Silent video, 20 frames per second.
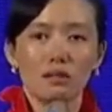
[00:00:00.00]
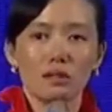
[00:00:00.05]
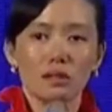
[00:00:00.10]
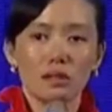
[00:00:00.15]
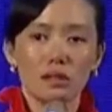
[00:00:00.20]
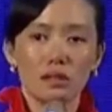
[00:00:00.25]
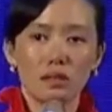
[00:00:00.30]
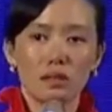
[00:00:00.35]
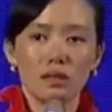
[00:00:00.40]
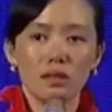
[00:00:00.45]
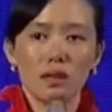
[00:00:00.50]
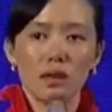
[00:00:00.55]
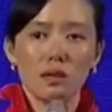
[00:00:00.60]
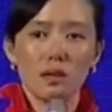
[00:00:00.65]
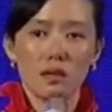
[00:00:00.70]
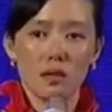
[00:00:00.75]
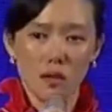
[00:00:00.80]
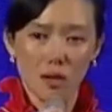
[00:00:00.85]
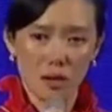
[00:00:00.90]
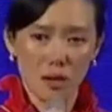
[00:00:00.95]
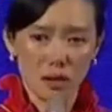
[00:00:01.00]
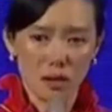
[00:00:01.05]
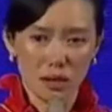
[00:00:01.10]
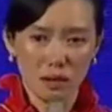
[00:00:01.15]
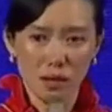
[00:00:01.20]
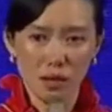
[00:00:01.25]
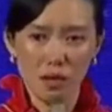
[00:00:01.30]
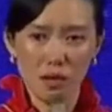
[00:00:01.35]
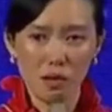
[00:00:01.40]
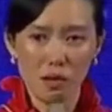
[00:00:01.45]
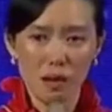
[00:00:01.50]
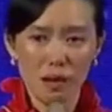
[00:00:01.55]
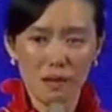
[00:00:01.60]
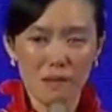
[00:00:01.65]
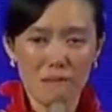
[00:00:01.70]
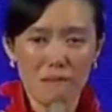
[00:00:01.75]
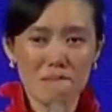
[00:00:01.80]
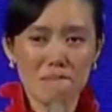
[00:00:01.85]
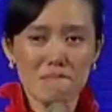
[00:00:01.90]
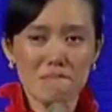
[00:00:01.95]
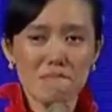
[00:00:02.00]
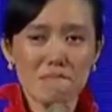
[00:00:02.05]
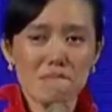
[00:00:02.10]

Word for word: 就是回馈社会。